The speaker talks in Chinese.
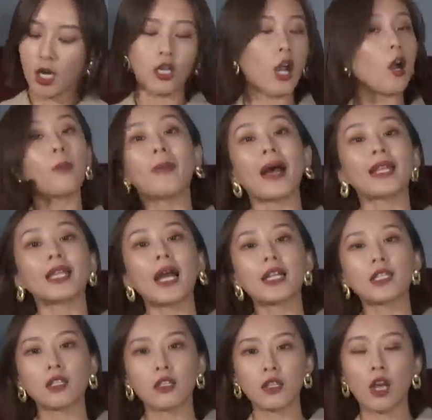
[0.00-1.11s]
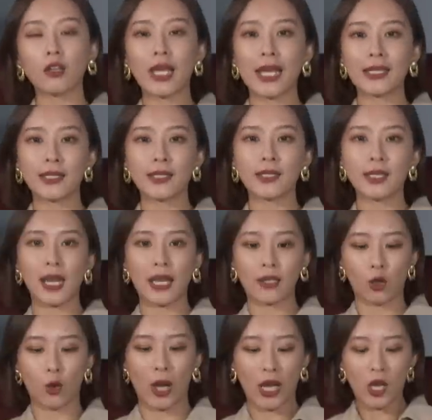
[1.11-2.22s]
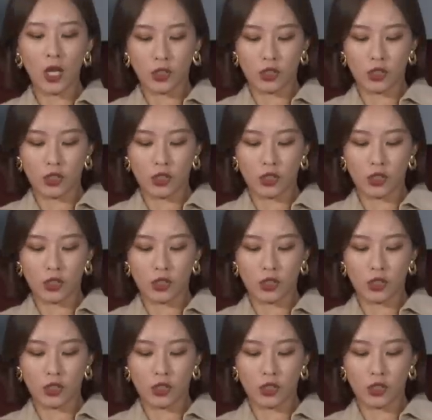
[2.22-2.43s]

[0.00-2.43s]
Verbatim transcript: 然后把它这个腰带系起来的话，